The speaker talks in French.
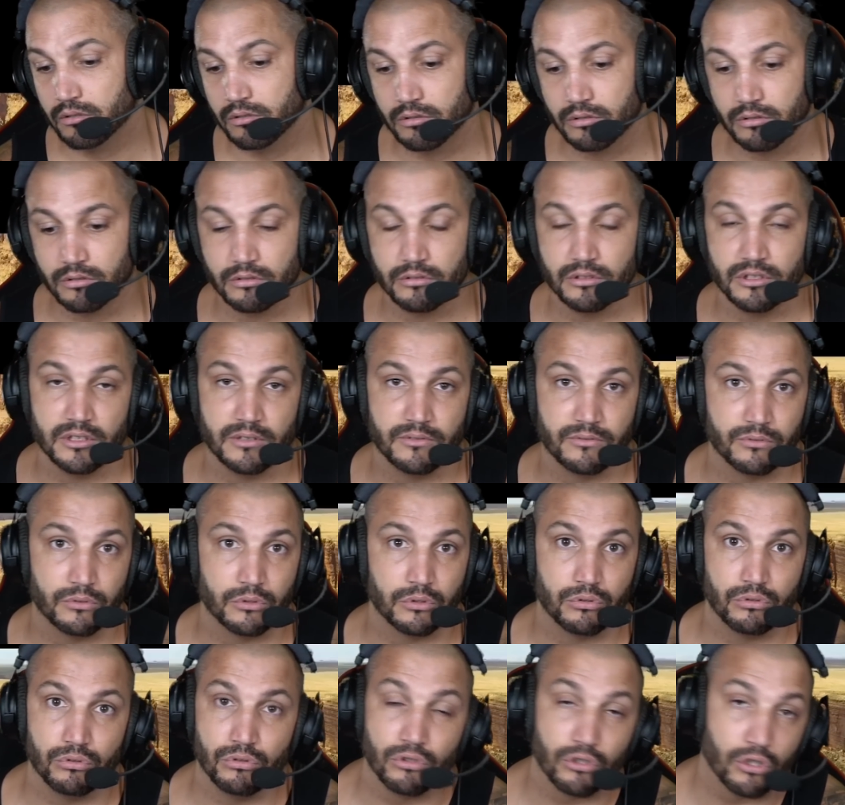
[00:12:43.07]
au niveau
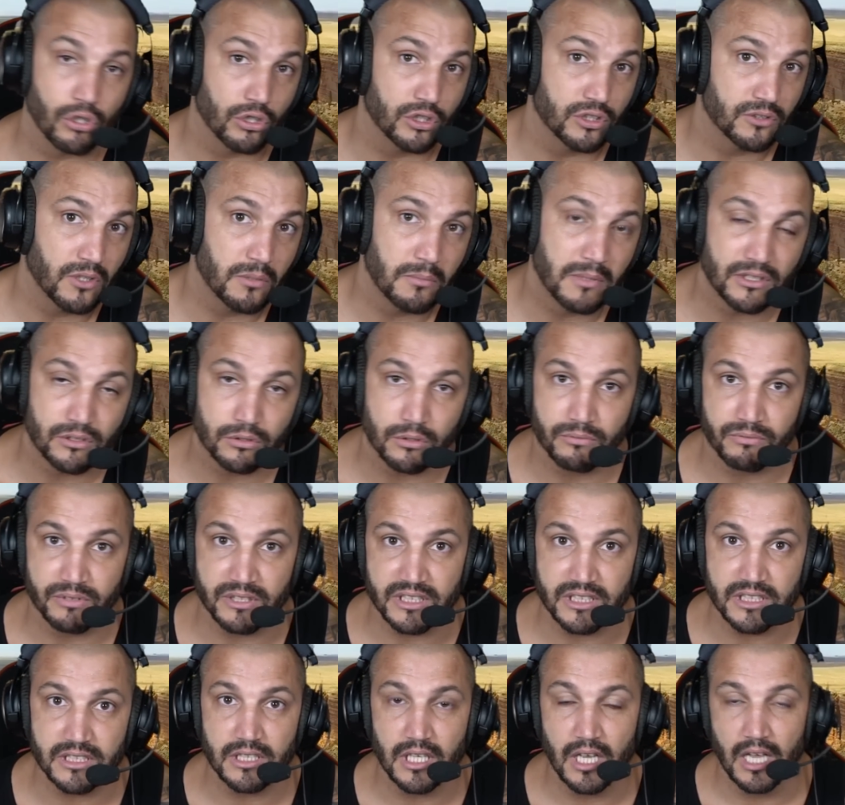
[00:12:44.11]
d'une transformation
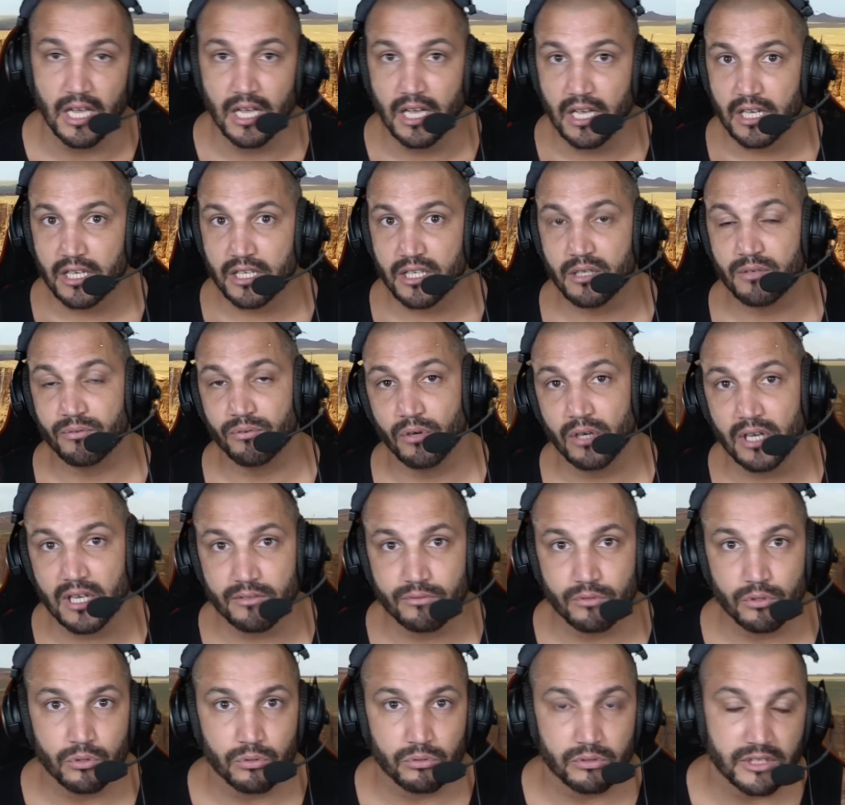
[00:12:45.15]
physique. Il faut la
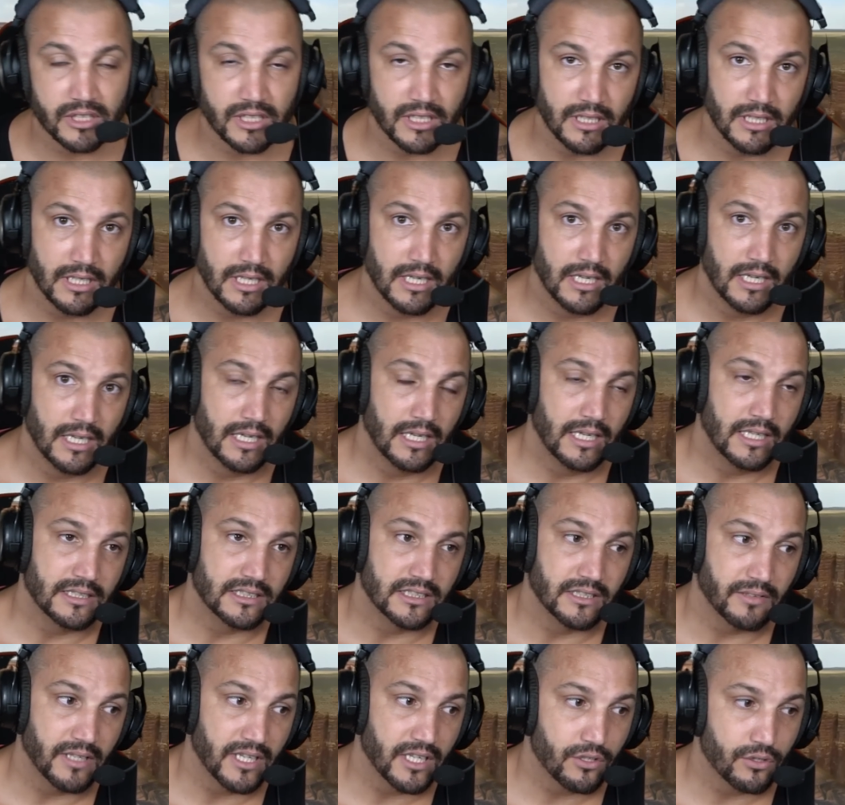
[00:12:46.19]
volonté. Et
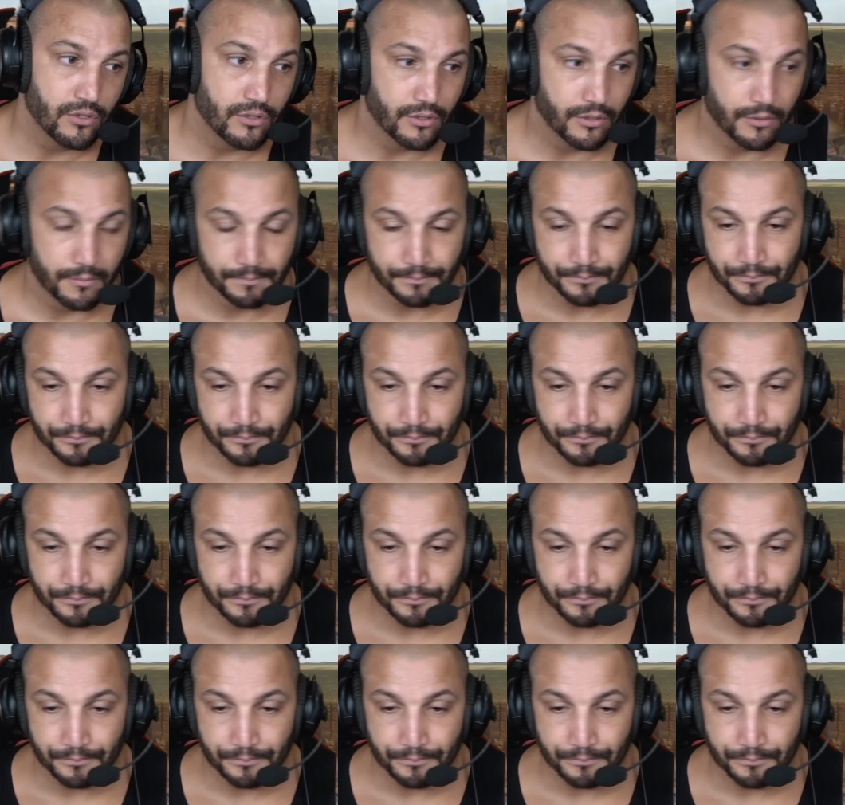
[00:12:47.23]
c'est vrai que